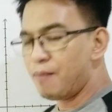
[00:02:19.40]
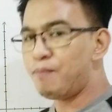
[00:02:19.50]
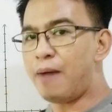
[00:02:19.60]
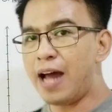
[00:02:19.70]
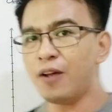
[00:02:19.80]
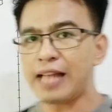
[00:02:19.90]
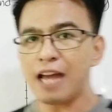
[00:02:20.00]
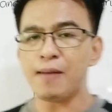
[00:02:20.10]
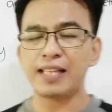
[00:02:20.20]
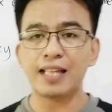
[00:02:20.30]
paano
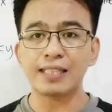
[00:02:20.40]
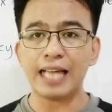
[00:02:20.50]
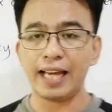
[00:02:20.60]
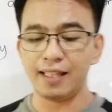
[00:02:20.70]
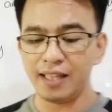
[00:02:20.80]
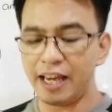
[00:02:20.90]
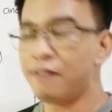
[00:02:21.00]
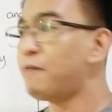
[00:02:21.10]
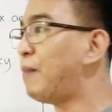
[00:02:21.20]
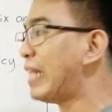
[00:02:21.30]
tayo mag-decide
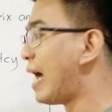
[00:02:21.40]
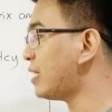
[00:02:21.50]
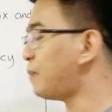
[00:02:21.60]
if pataas